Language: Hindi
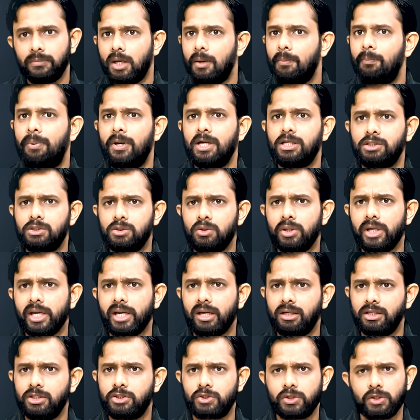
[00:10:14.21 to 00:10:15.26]
परसों एक
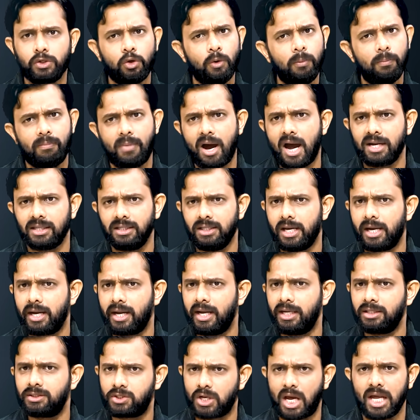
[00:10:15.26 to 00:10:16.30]
क्रिश्चियन को मार दिया
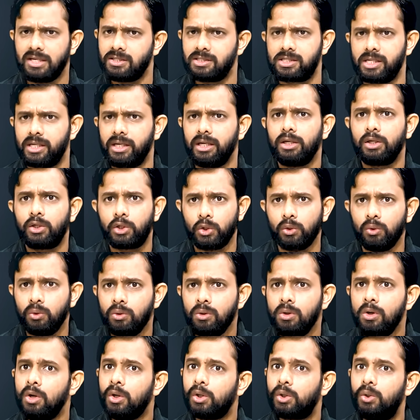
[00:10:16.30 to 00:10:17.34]
गया जान से क्यों
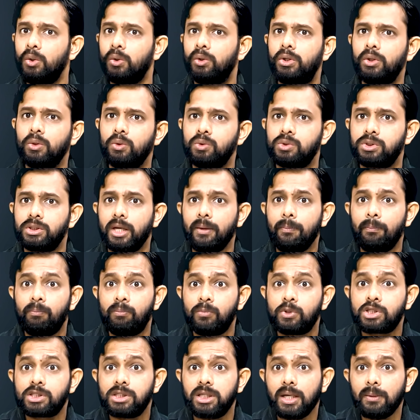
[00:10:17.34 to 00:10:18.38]
क्योंकि उसने
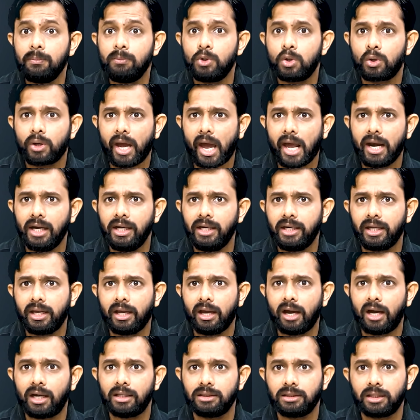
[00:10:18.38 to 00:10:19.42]
मुस्लिम लोकेलिटी के
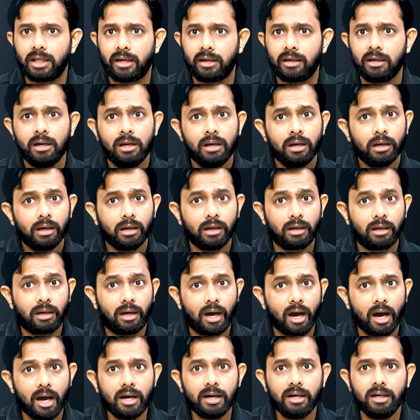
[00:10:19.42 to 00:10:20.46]
अंदर
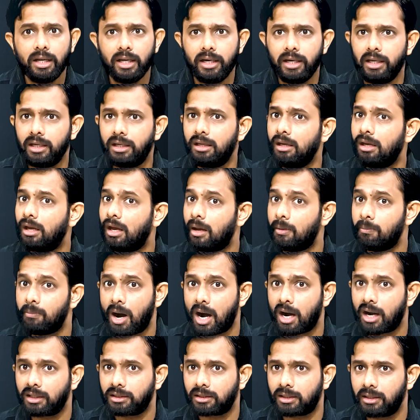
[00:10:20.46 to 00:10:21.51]
घर लेने की
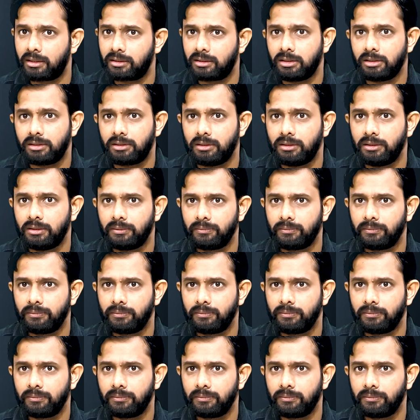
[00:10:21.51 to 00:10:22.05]
हिमाकत कर दी थी